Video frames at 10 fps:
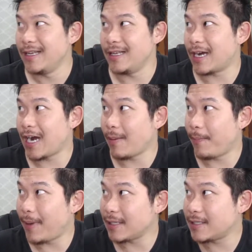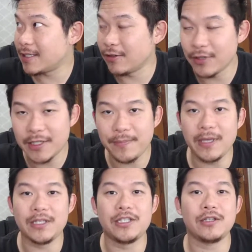e acaba passando esse
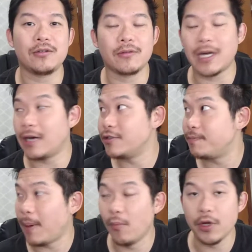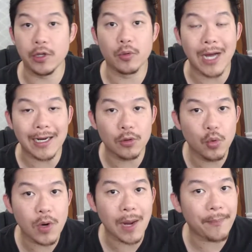bendito carro de pamonha. O cara
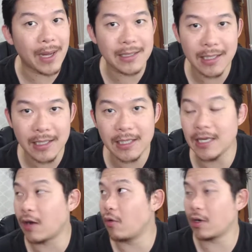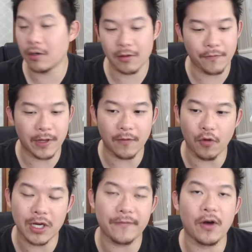nunca passa aqui. Agora fala, ah,
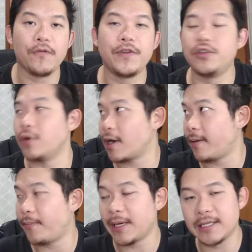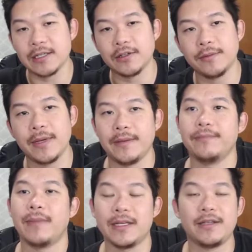vou gravar um vídeo, acaba passando também.
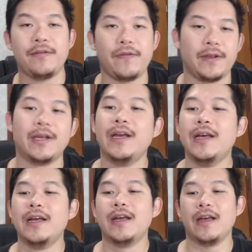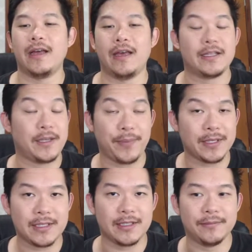Mas enfim, é, é sempre
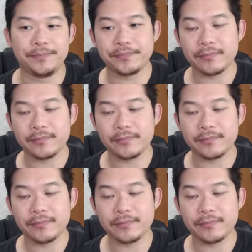assim.